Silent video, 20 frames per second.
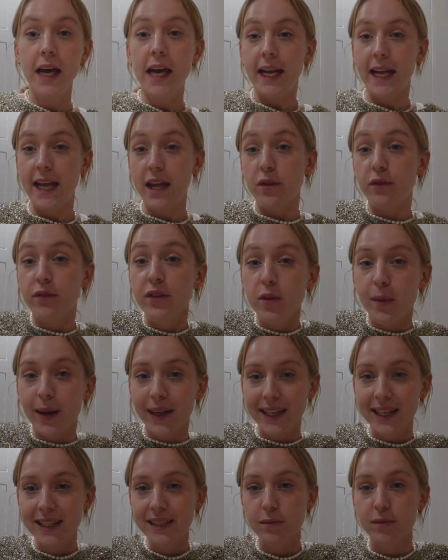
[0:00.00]
Là il y a une fille de ma
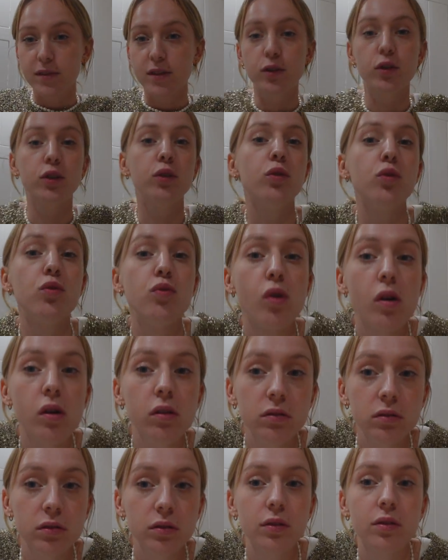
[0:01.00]
classe qui me dit est-ce que t'es au
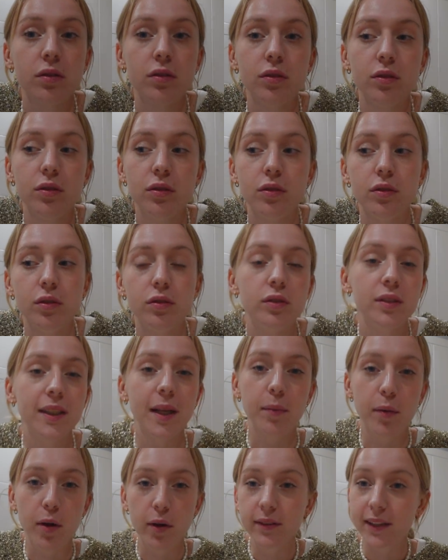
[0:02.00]
courant que ta
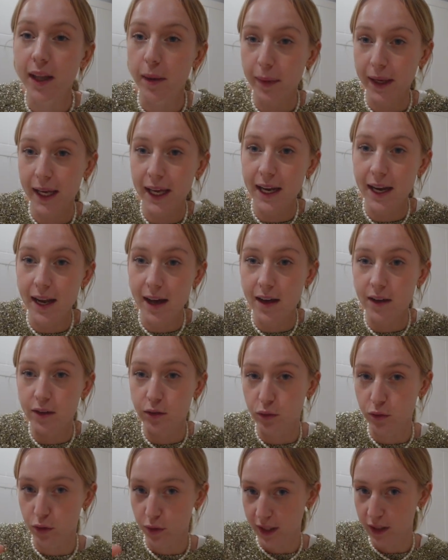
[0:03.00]
prof d'après là,
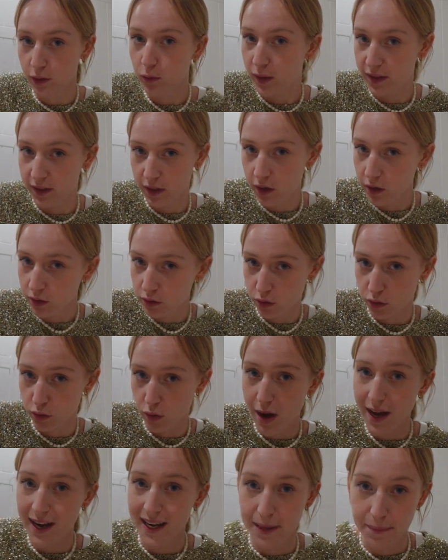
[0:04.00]
que t'as 3 heures ce
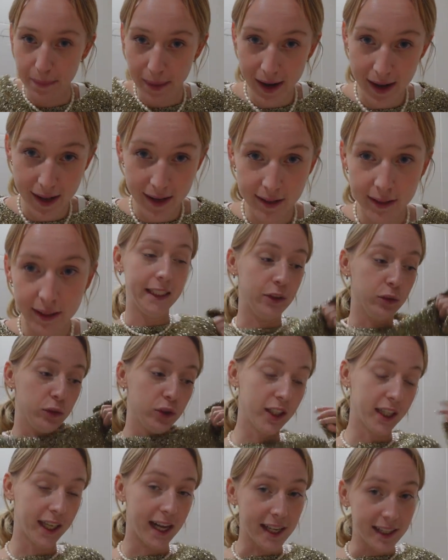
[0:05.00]
soir, elle est pas là. Et donc
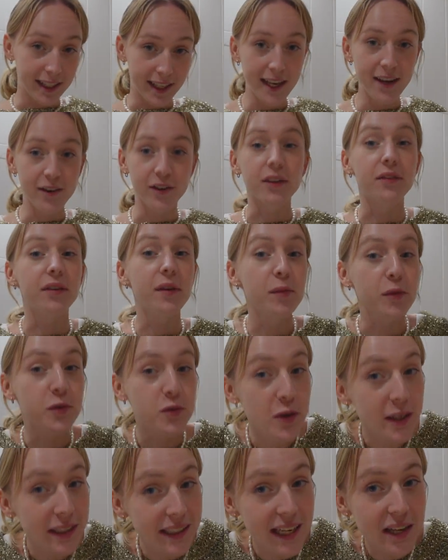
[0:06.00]
j'ai regardé et en effet mon
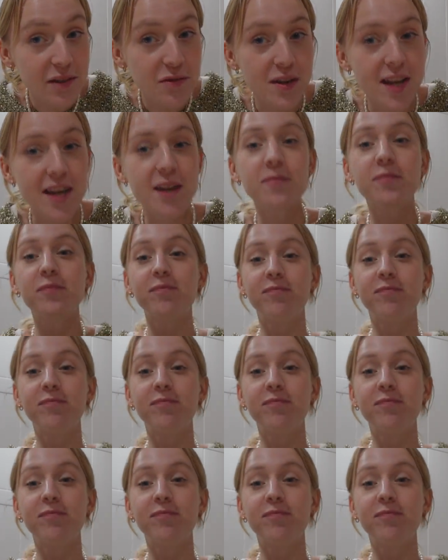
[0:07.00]
cours était annulé.